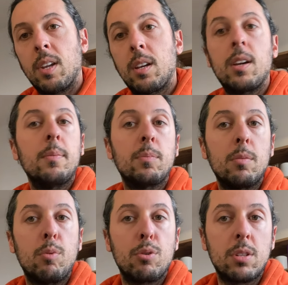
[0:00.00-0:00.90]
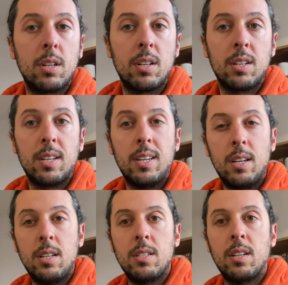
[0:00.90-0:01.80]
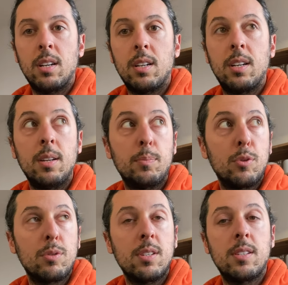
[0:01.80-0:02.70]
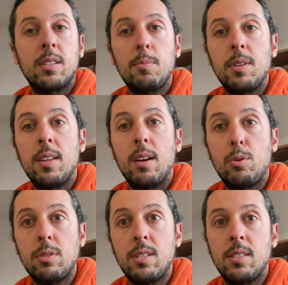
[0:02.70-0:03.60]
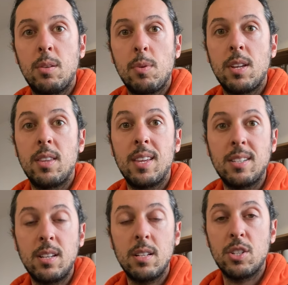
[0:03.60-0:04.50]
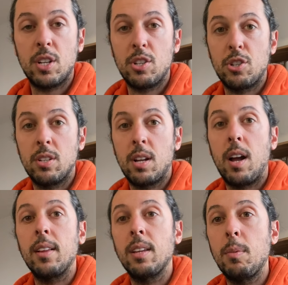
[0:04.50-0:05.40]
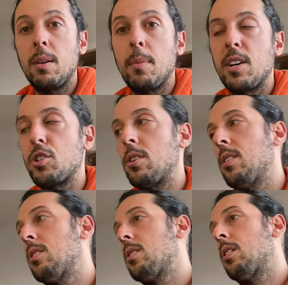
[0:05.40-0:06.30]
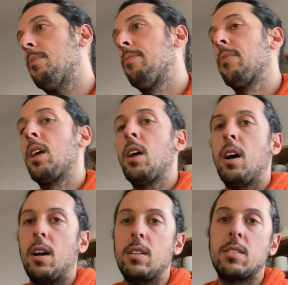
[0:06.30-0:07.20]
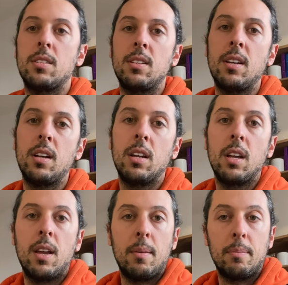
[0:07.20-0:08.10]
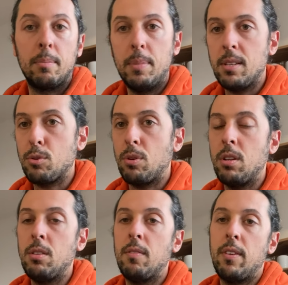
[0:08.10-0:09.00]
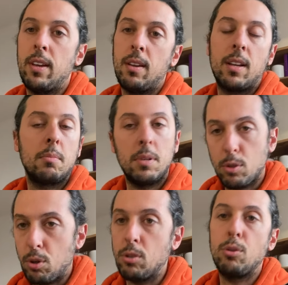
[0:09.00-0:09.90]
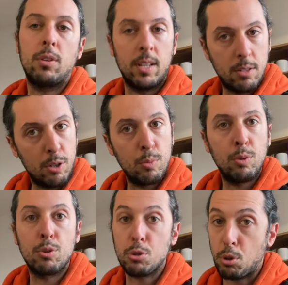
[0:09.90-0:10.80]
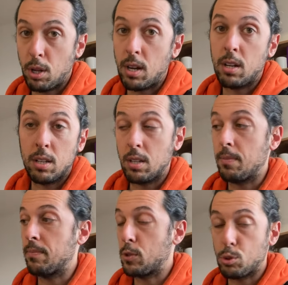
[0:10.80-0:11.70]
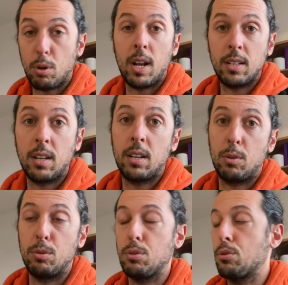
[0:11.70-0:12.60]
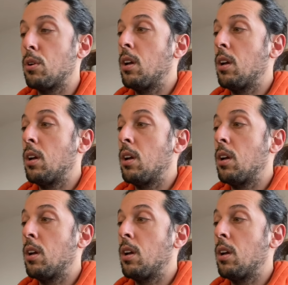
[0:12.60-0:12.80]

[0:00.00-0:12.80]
kripto borsalarına girince kripto sistemin ekosisteminin nasıl çalıştığını anlamaya başlayınca aslında Bitcoin ve yani Bitcoin olur, Ethereum olur, e, Solana olur.